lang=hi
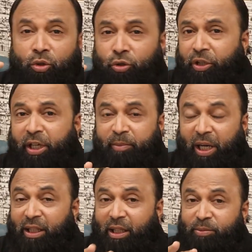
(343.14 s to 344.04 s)
दोस्तों एक
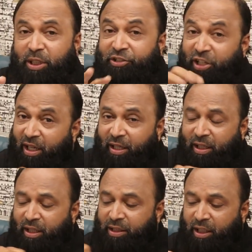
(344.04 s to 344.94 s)
बात आपसे शेयर
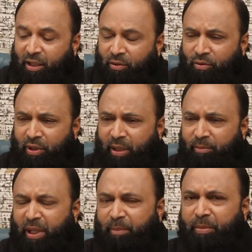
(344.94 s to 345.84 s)
करना चाहता हूँ कि
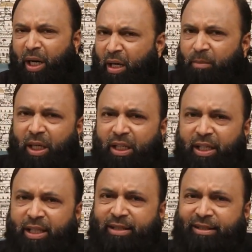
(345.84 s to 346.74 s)
मैं बार बार
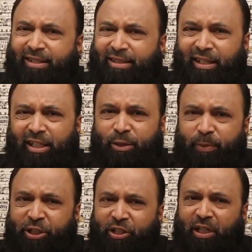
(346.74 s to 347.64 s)
ये सीजलर
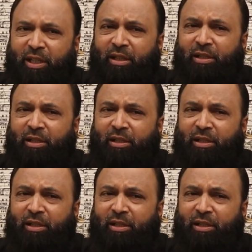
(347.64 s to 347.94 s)
स्पेशल